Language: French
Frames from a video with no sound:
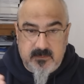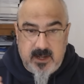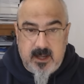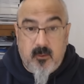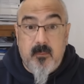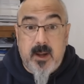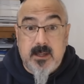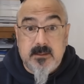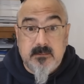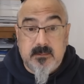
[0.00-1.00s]
la
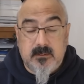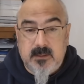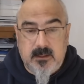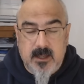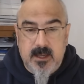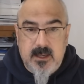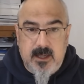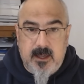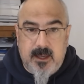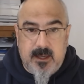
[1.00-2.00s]
comparaison
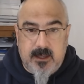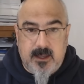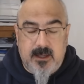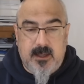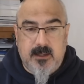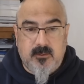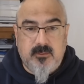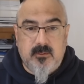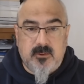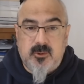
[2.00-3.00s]
et
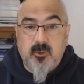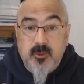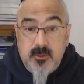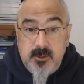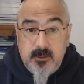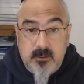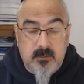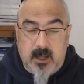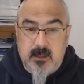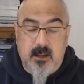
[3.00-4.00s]
tout, saute aux yeux.
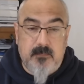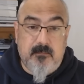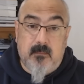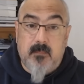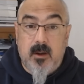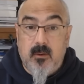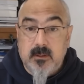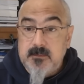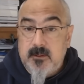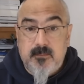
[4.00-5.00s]
Hein.
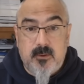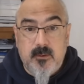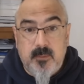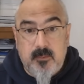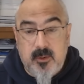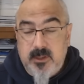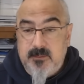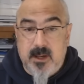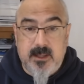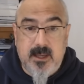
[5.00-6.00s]
Malheureusement pour le peuple
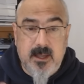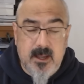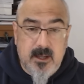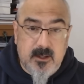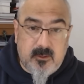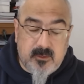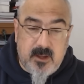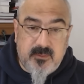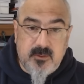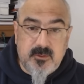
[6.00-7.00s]
libanais, on
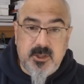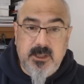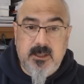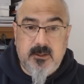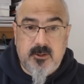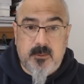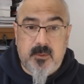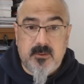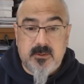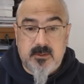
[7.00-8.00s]
a franchi je
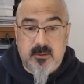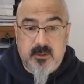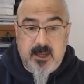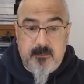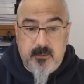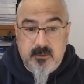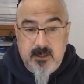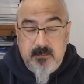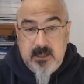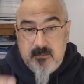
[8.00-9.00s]
pense le cap
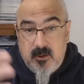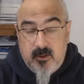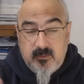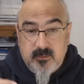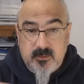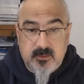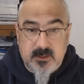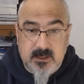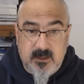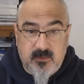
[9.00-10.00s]
des mille morts en fonction
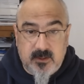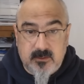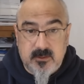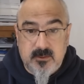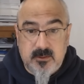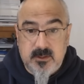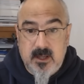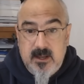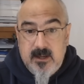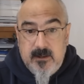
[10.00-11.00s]
des différentes sources
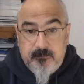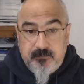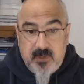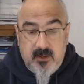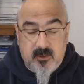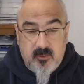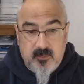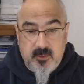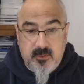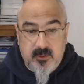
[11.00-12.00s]
qu'on
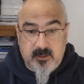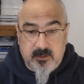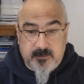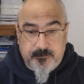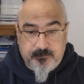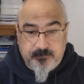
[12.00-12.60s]
peut